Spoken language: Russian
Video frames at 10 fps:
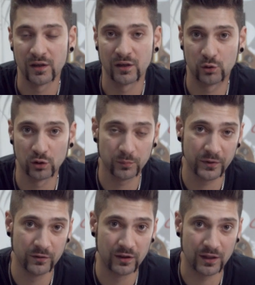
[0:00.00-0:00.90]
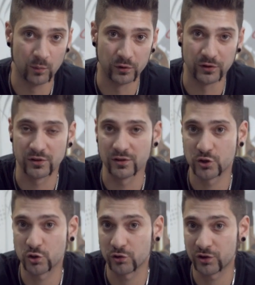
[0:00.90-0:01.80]
Кто-то привык работать
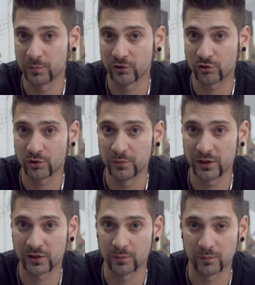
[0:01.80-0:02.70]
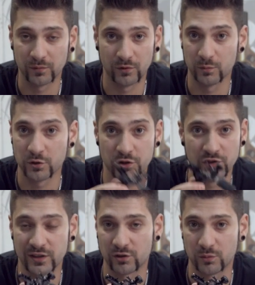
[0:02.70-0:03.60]
жестким инструментом, он может
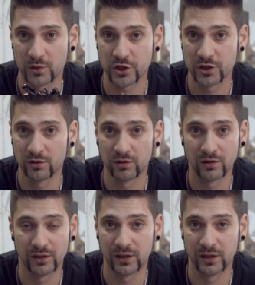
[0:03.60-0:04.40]
взять эту машину,